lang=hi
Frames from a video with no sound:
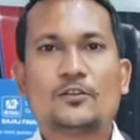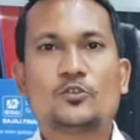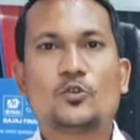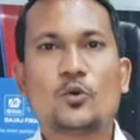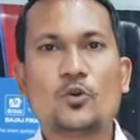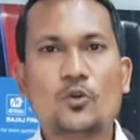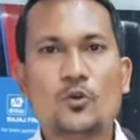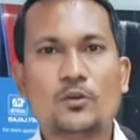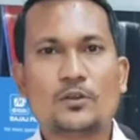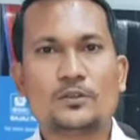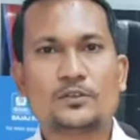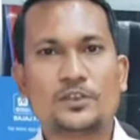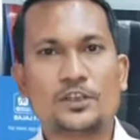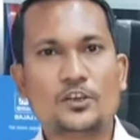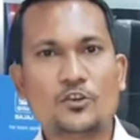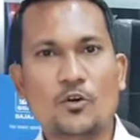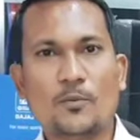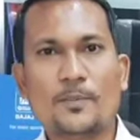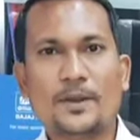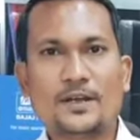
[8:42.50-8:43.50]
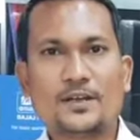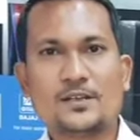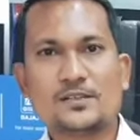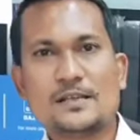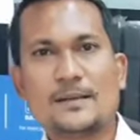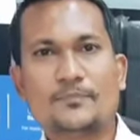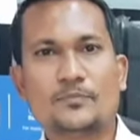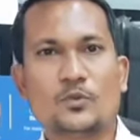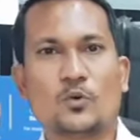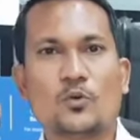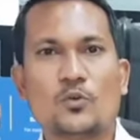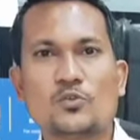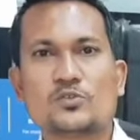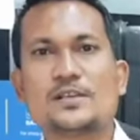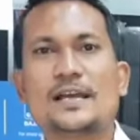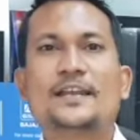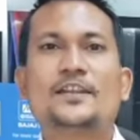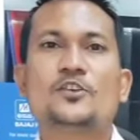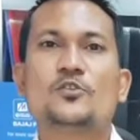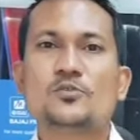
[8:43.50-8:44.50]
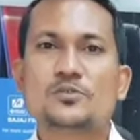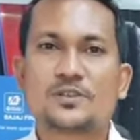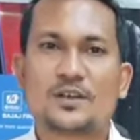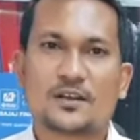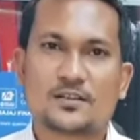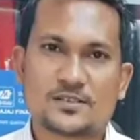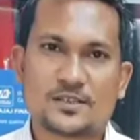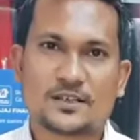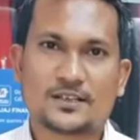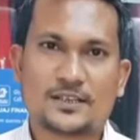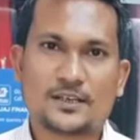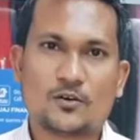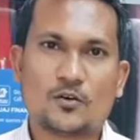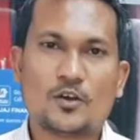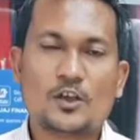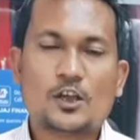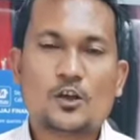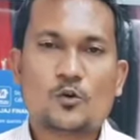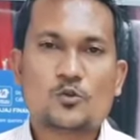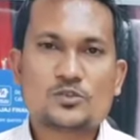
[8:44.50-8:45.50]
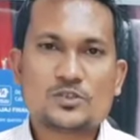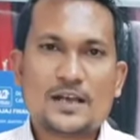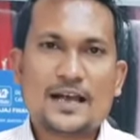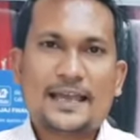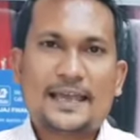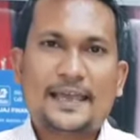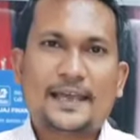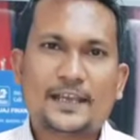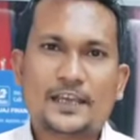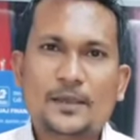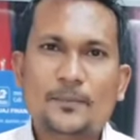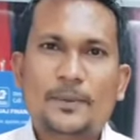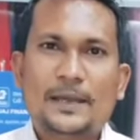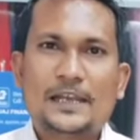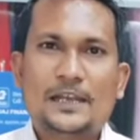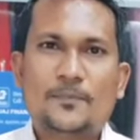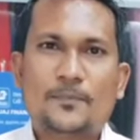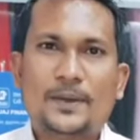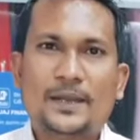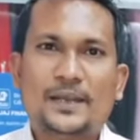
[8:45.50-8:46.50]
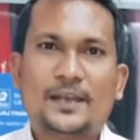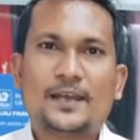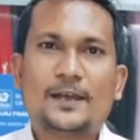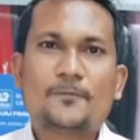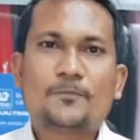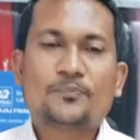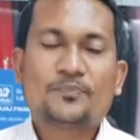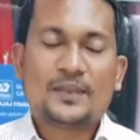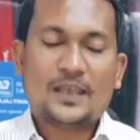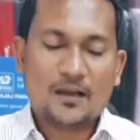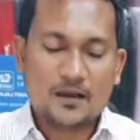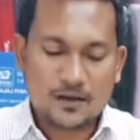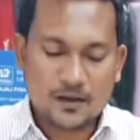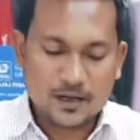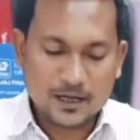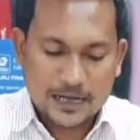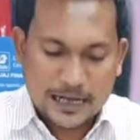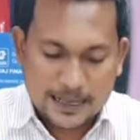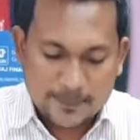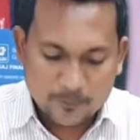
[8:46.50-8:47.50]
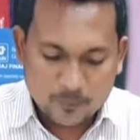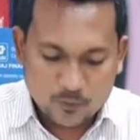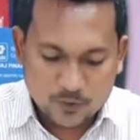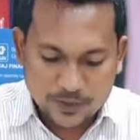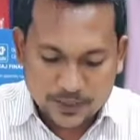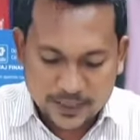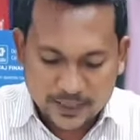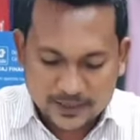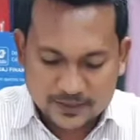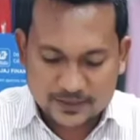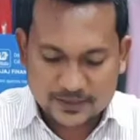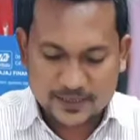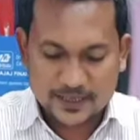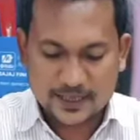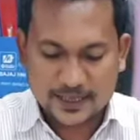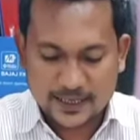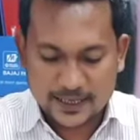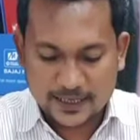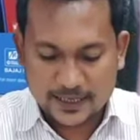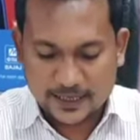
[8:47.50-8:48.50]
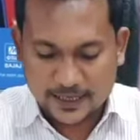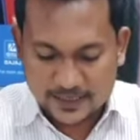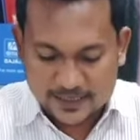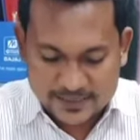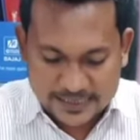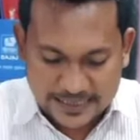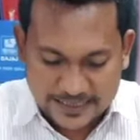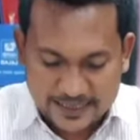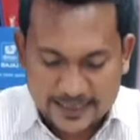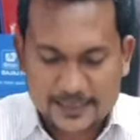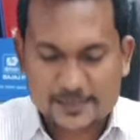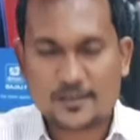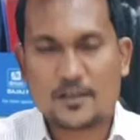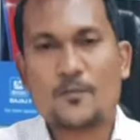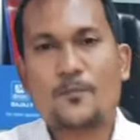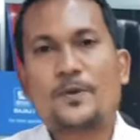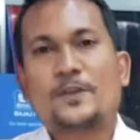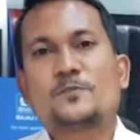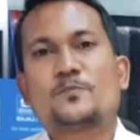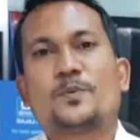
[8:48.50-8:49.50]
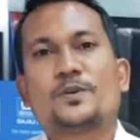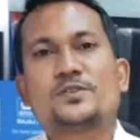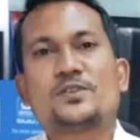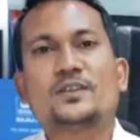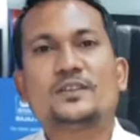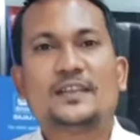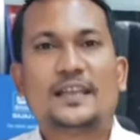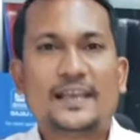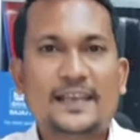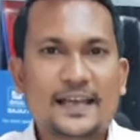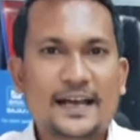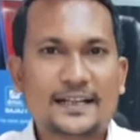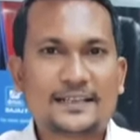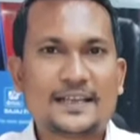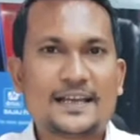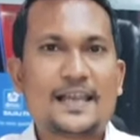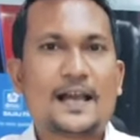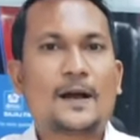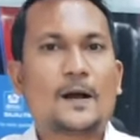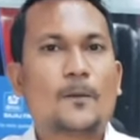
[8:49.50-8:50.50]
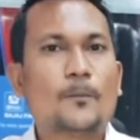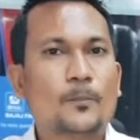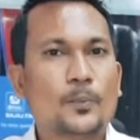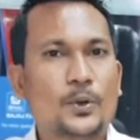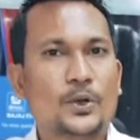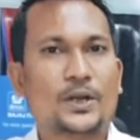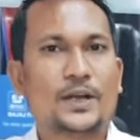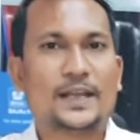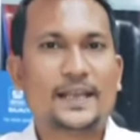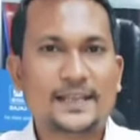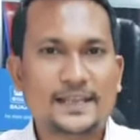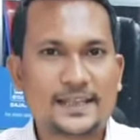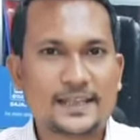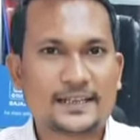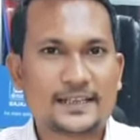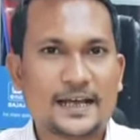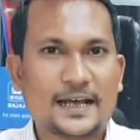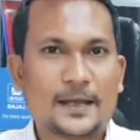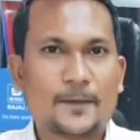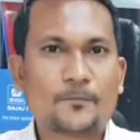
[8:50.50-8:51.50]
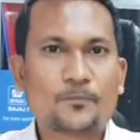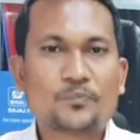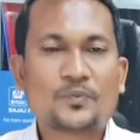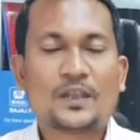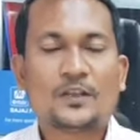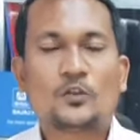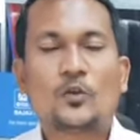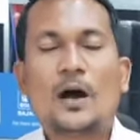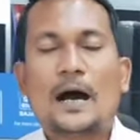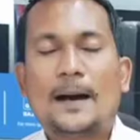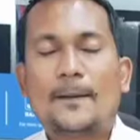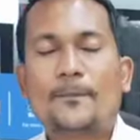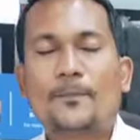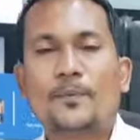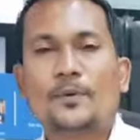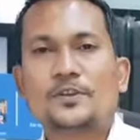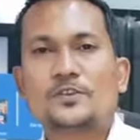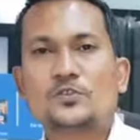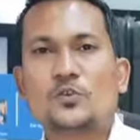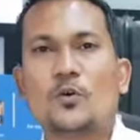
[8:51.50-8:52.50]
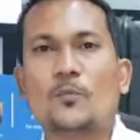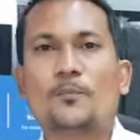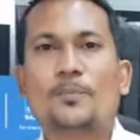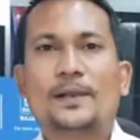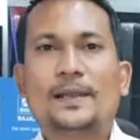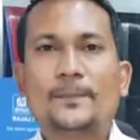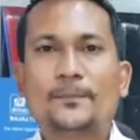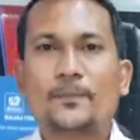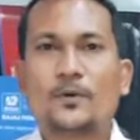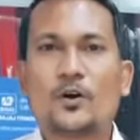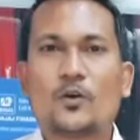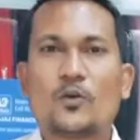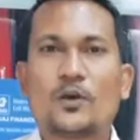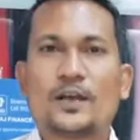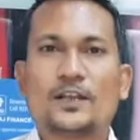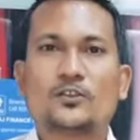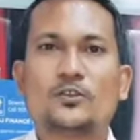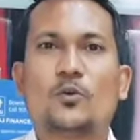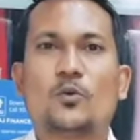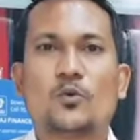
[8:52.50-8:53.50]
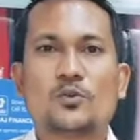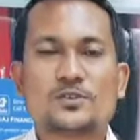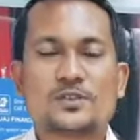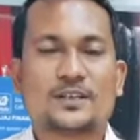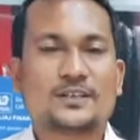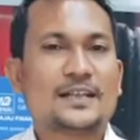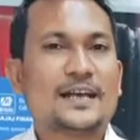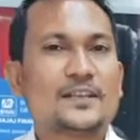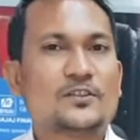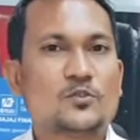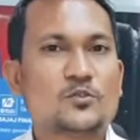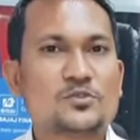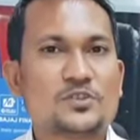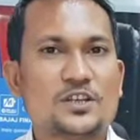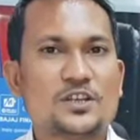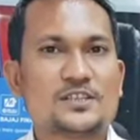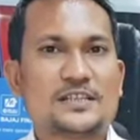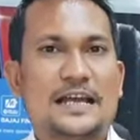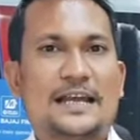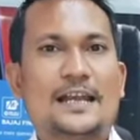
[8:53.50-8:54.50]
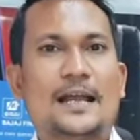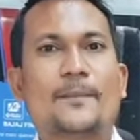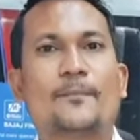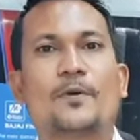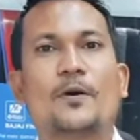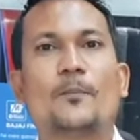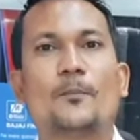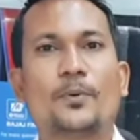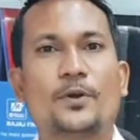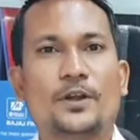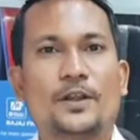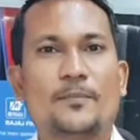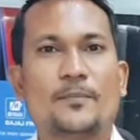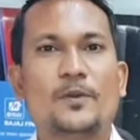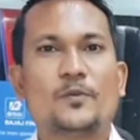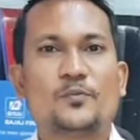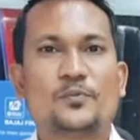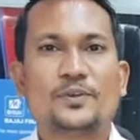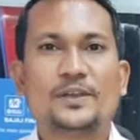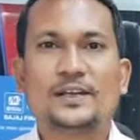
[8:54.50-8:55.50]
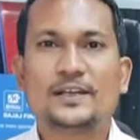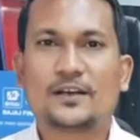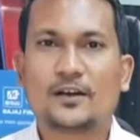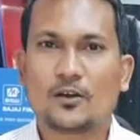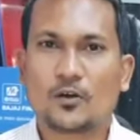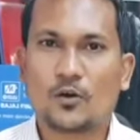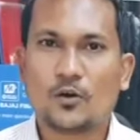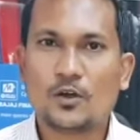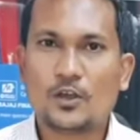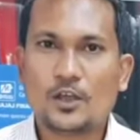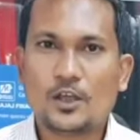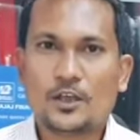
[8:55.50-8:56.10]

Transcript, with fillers: दोनों तीनों मेट्रस आप दोनों साइड यूज़ कर सकते हो उसका एक ही बेनिफिट है कि अगर आपको एक तरीके एक साइड का सरफेस पसंद नहीं आता या कंफर्ट नहीं देता है तो आप इसको फ्लिप करोगे तो हो सकता है दूसरी साइड आप कंफर्टेबल फील करो